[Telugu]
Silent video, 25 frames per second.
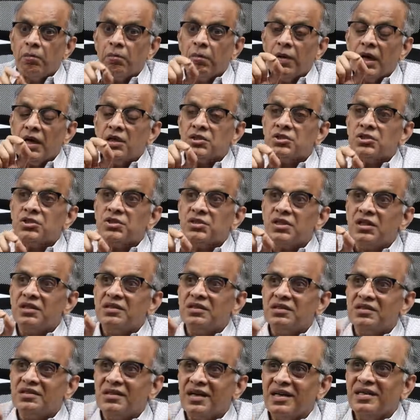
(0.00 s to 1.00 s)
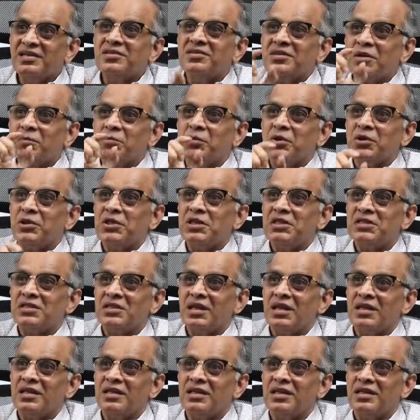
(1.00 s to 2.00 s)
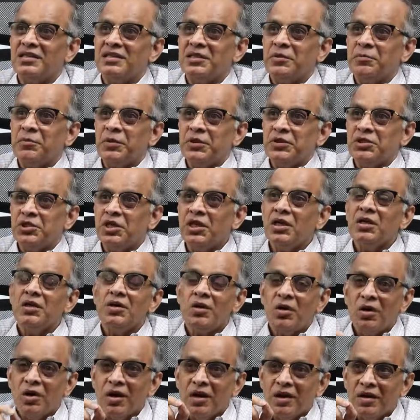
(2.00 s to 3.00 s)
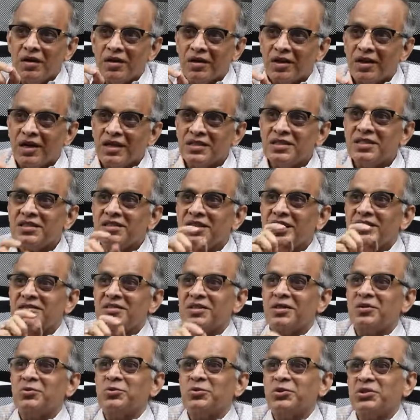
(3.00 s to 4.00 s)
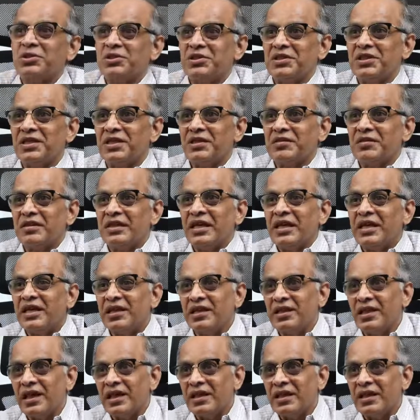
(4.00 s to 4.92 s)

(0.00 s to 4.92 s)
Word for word: బాస్టర్డ్ అని సంబోధించాలి అని చెప్పేసి రాజశాస్త్రం వచ్చింది డిగ్రీ